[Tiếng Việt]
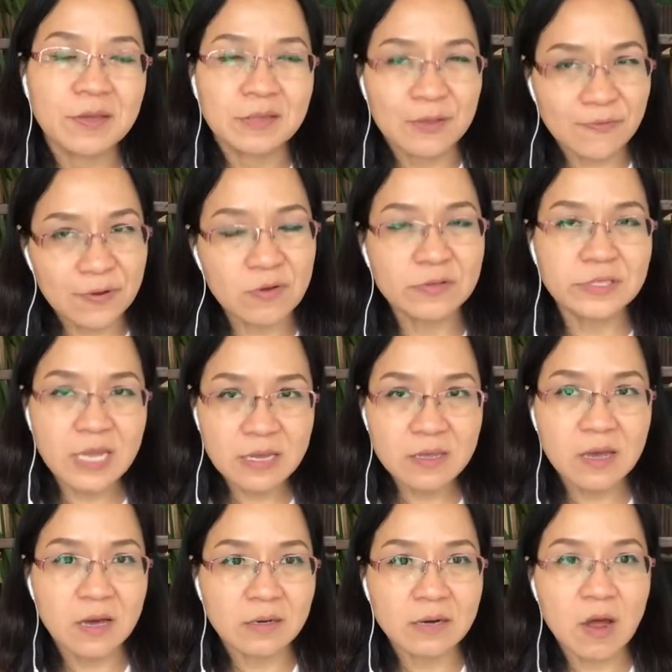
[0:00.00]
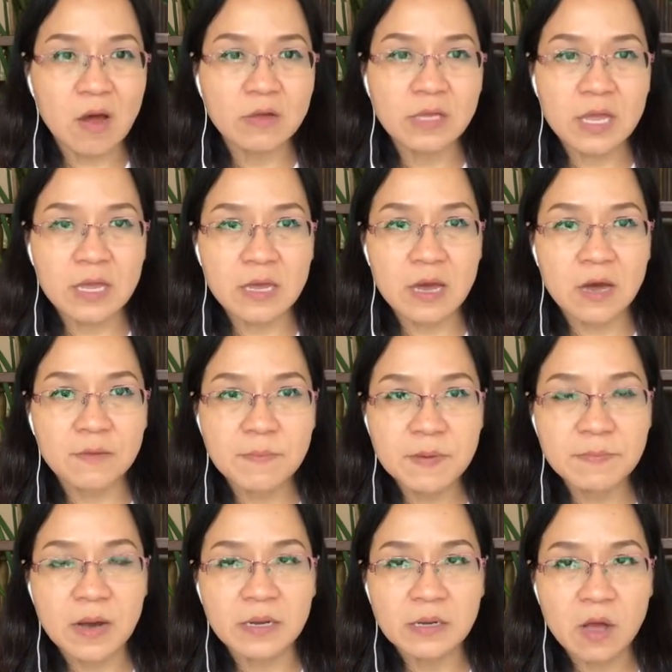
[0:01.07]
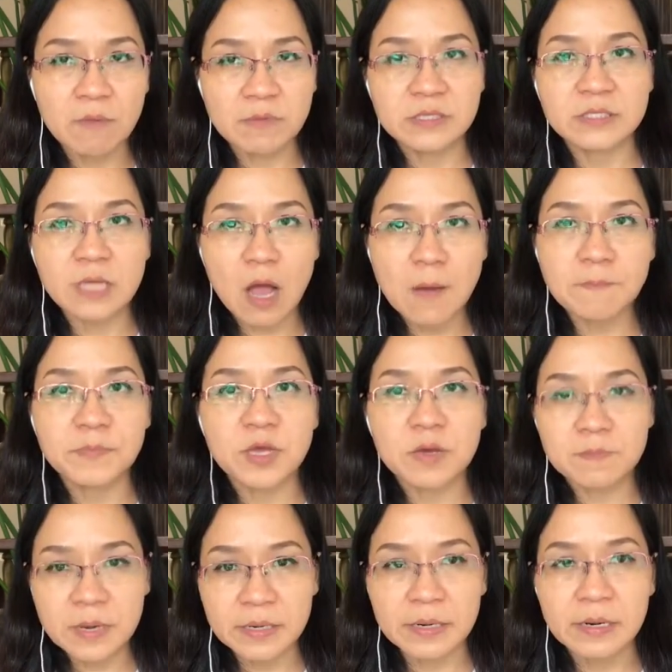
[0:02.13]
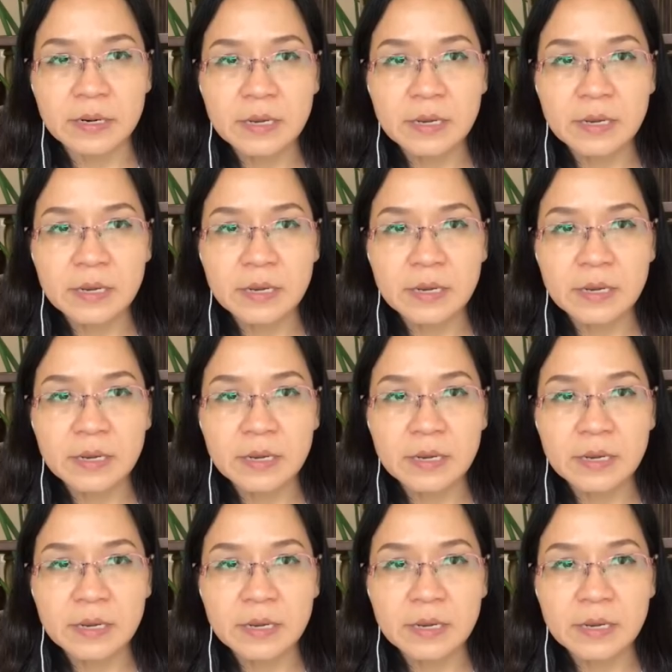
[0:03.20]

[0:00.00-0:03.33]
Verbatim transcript: thì phải có xác nhận đó thì ở bên bển họ mới stop cho mình